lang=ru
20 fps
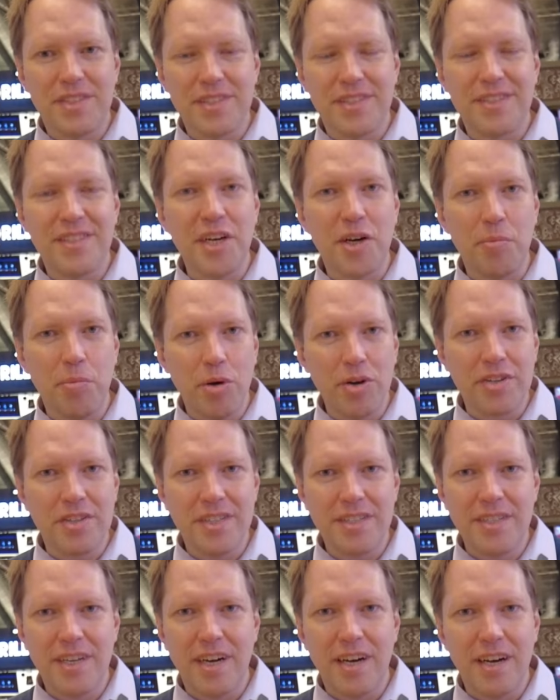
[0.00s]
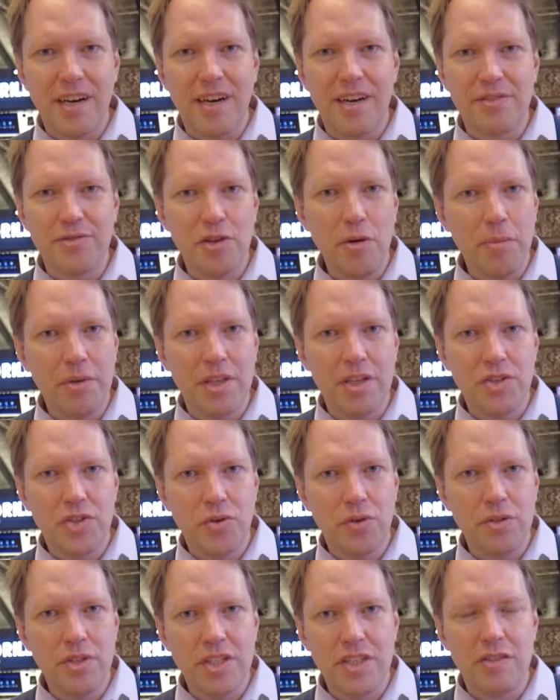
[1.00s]
С тех пор здесь а, особенно
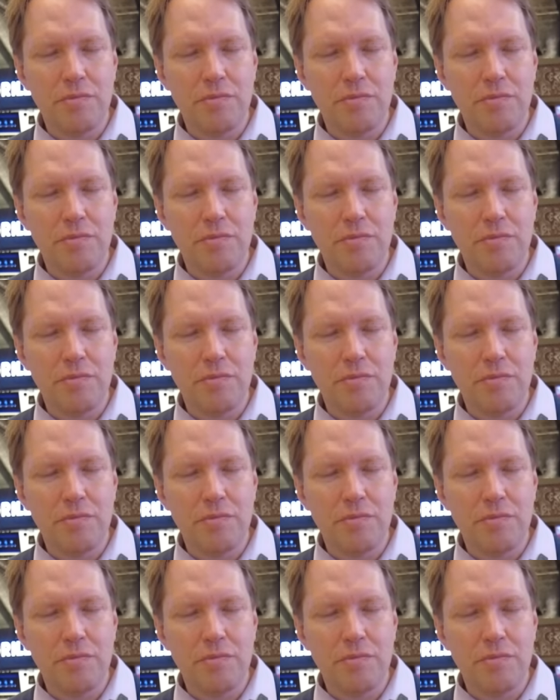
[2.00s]
ничего не